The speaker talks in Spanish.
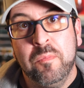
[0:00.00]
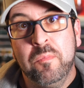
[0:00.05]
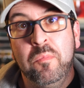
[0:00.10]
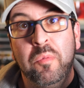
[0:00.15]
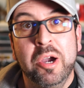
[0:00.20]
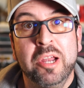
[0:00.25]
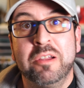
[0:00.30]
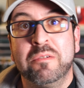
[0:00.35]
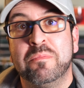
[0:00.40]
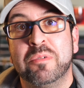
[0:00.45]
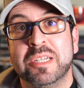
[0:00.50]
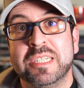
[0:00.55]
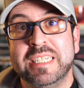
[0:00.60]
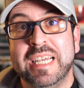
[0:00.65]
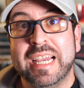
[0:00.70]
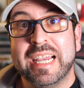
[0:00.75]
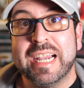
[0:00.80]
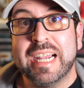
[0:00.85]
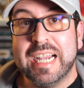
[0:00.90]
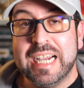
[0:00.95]
Bueno, pues
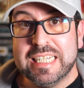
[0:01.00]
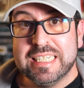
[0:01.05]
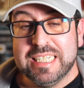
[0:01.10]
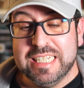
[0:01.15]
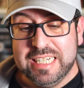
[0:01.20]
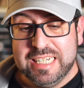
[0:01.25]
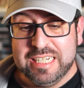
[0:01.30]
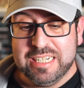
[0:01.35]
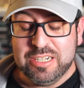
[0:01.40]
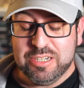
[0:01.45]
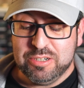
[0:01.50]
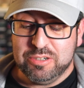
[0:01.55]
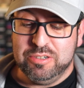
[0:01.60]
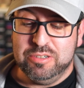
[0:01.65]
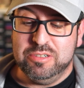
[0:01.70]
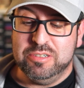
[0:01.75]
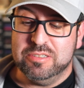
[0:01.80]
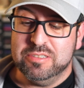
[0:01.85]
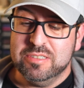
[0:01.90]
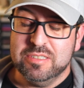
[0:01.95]
ya en casa
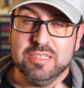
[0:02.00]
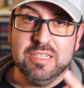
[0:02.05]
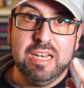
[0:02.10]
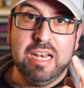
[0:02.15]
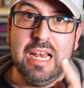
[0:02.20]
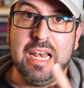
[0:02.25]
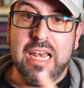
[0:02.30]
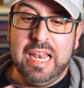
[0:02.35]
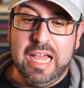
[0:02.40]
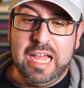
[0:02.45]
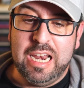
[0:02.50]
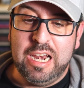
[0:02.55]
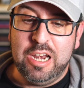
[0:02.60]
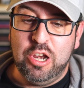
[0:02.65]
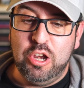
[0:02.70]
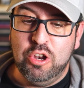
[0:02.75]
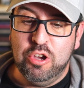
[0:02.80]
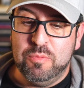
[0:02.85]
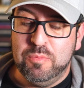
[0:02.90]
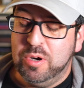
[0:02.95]
con la
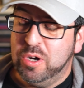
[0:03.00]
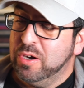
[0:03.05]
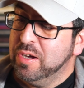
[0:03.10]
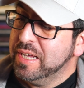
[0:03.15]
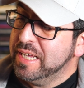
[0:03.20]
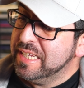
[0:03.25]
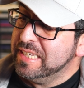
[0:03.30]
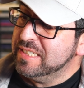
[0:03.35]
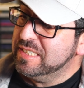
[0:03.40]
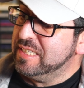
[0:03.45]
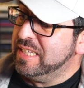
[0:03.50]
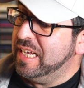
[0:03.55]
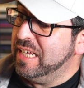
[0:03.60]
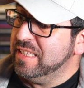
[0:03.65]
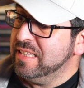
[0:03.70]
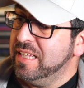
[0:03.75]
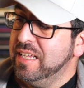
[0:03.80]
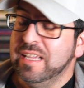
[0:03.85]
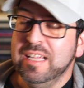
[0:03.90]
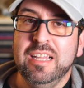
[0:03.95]
Lomo
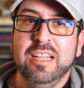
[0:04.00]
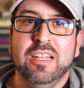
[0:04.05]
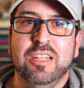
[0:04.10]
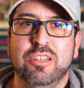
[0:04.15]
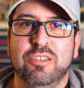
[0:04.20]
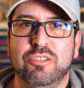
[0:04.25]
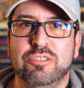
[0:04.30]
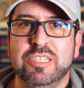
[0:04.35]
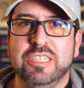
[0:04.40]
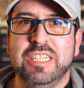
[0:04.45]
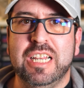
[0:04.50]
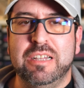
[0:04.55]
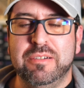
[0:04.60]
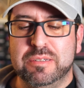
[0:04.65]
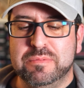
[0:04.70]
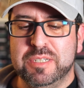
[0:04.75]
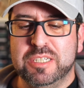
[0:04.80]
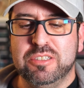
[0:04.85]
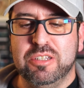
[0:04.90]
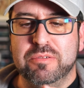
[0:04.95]
Instant. No sé si la
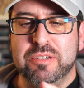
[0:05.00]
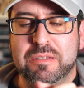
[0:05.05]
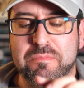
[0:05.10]
habéis visto